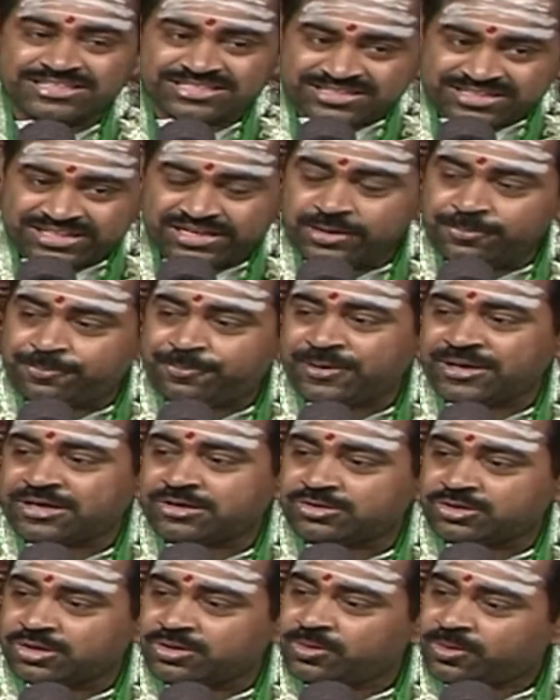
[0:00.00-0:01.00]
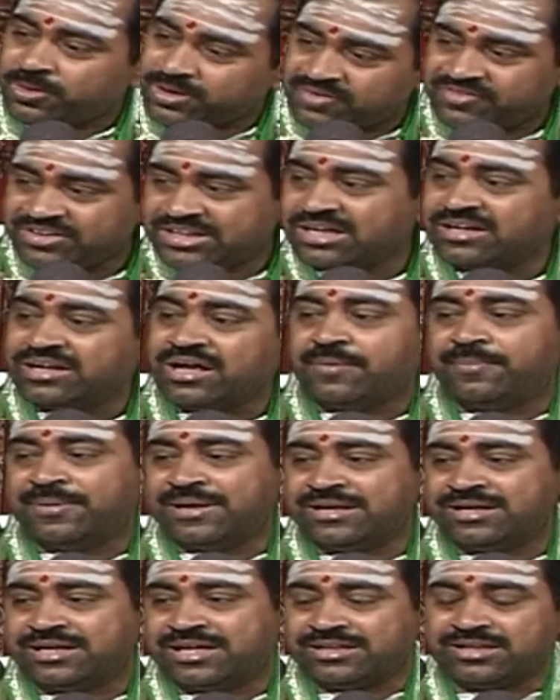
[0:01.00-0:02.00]
అది స్త్రీ ప్రకృతిలో ఒక
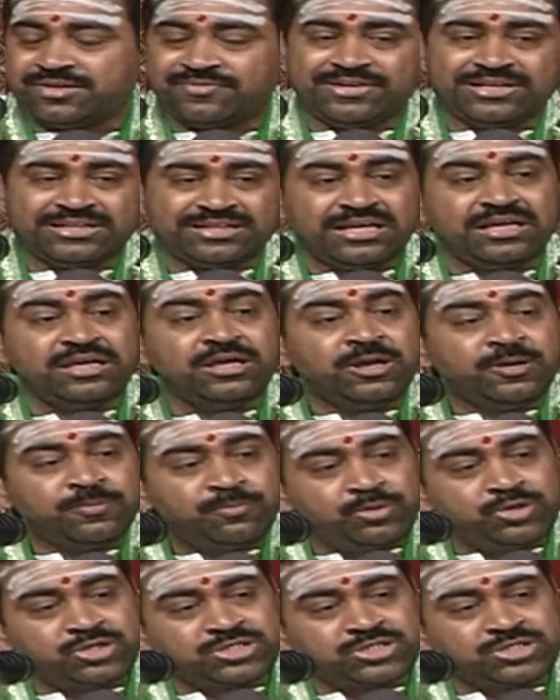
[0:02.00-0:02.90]
విధంగా బహిర్గతమైతే